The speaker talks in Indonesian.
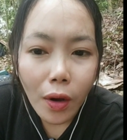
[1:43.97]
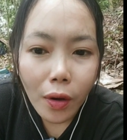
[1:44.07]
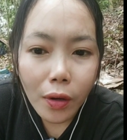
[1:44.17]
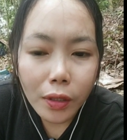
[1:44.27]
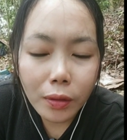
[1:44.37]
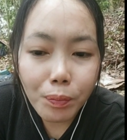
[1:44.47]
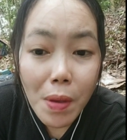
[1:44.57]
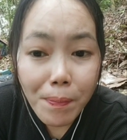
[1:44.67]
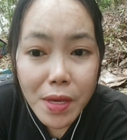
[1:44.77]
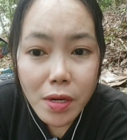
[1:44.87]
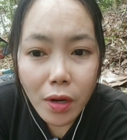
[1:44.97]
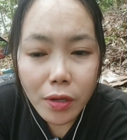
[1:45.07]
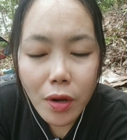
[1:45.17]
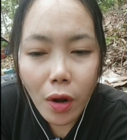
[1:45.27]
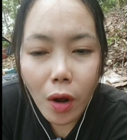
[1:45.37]
ot pipiroh
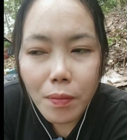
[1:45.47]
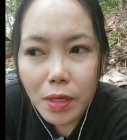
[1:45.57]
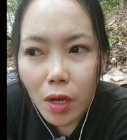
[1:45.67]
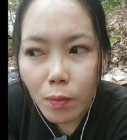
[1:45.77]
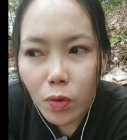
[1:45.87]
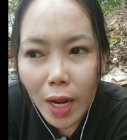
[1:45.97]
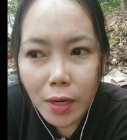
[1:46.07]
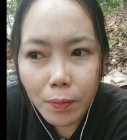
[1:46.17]
no om igombunan